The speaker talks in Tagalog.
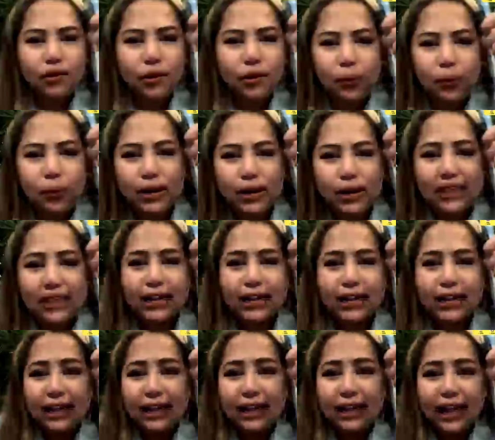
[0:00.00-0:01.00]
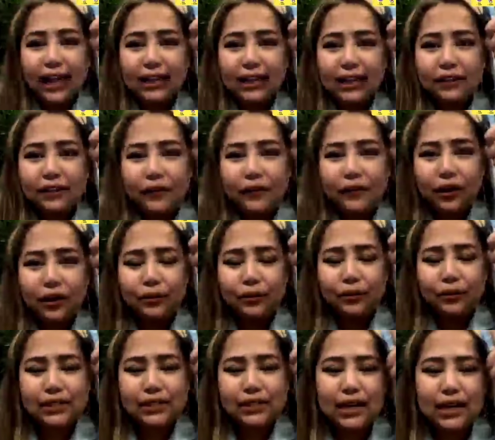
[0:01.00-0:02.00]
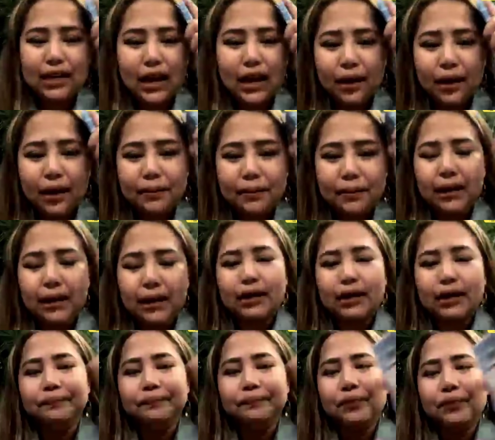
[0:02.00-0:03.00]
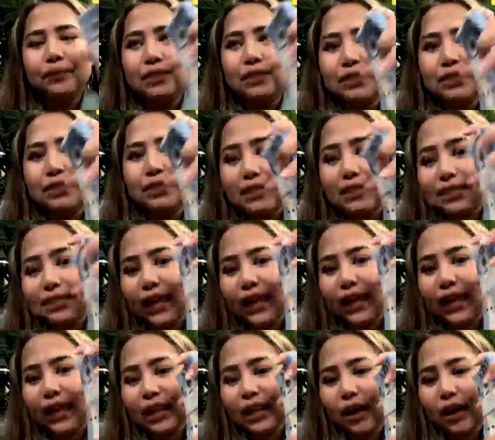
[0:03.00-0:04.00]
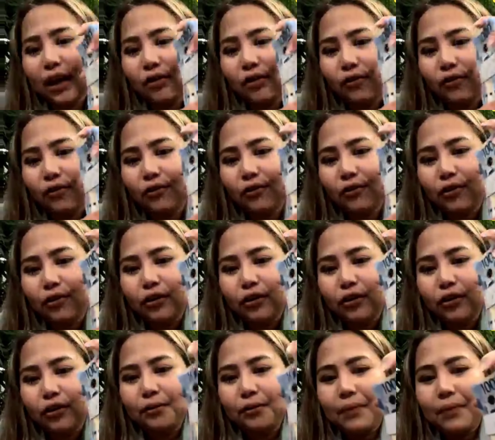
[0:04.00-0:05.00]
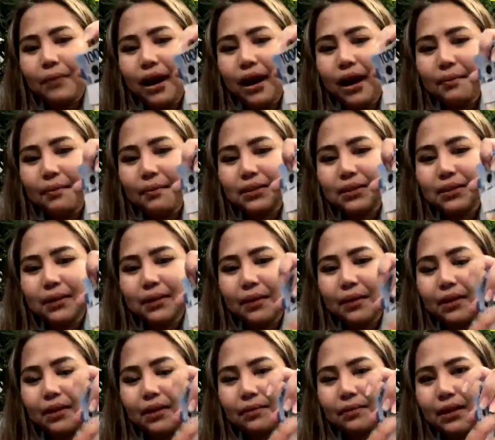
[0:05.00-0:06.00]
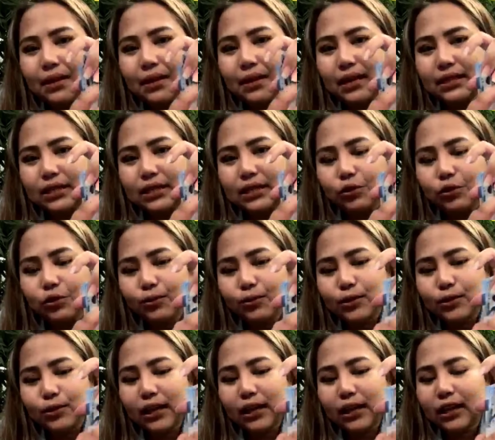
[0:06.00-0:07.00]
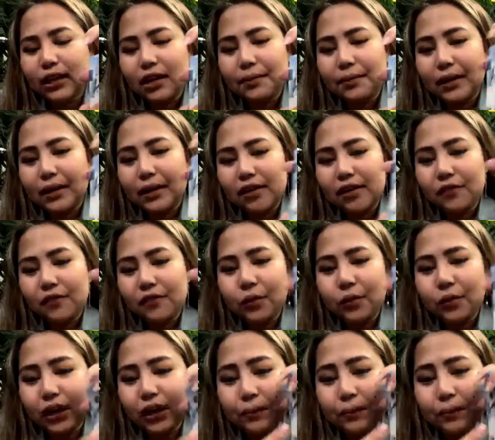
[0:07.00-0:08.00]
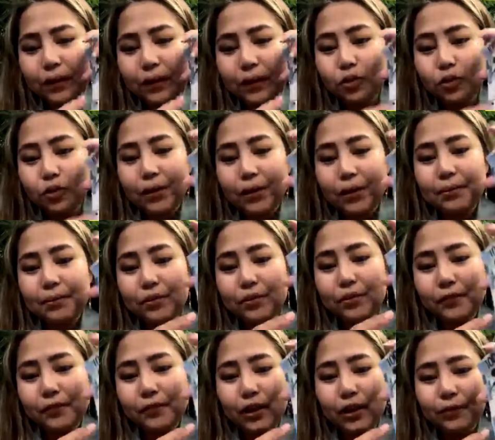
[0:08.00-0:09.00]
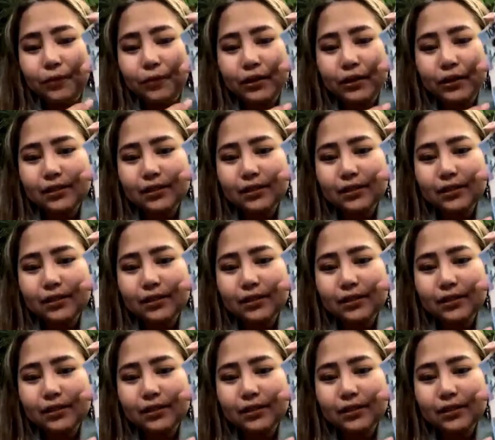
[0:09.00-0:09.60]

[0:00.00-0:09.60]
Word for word: 108 followers na lang. Mag si 6K na ako. Baka mas maraming ibigay si Kumu sa atin na pag-giveaway kapag dumami yung followers ko.